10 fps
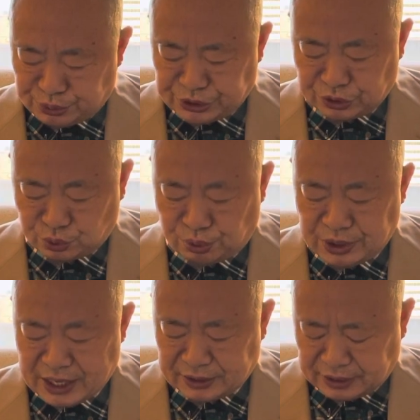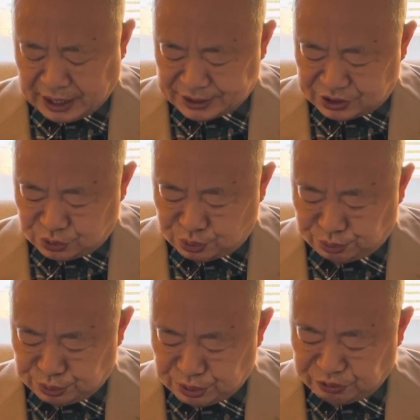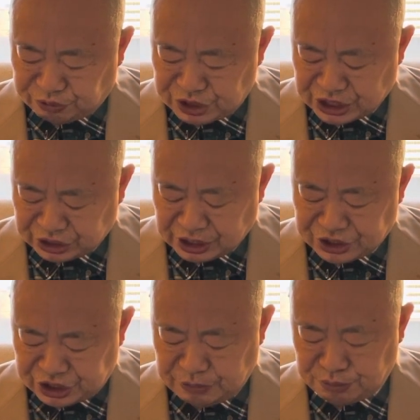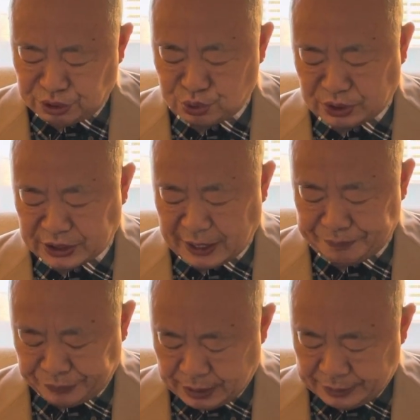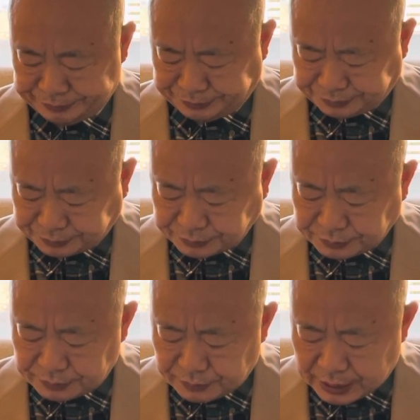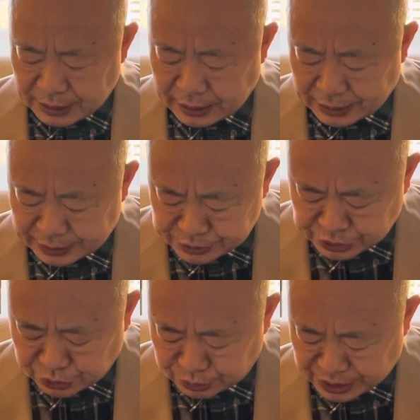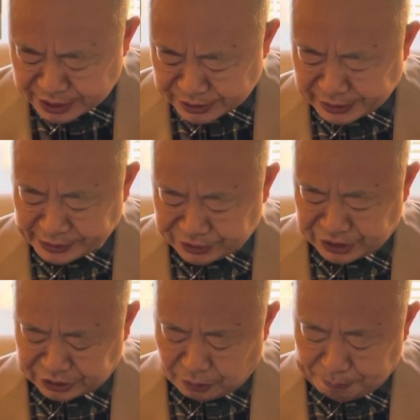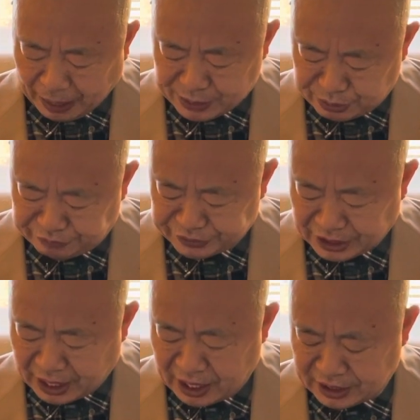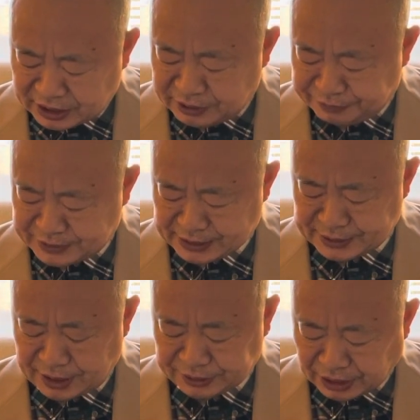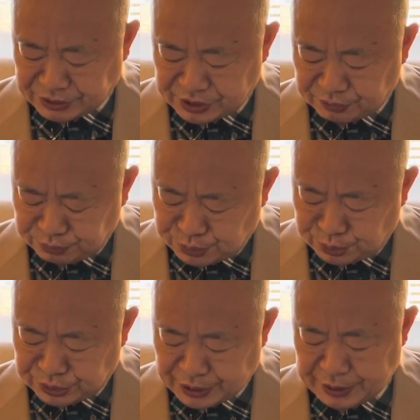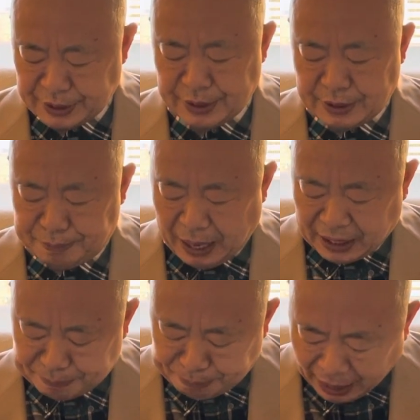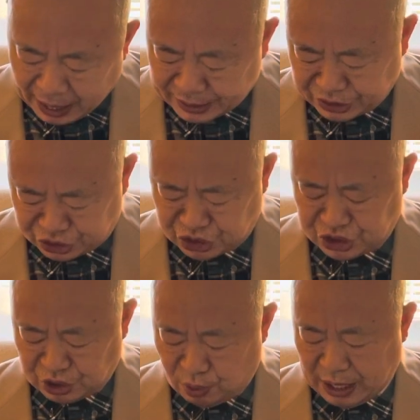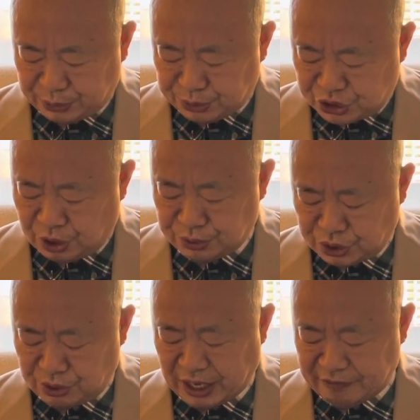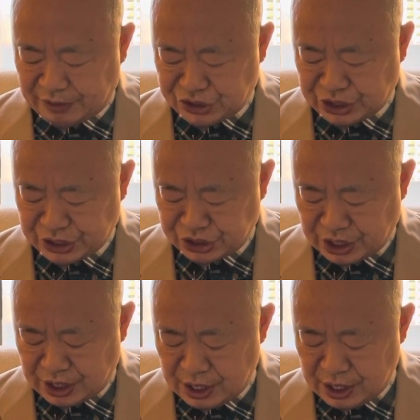力呢，突然开始处于无线电静默状态。呃，这就让人联想到八月份的哈尔科夫战场。当时乌军呢，把八个机械化旅悄悄开往前线，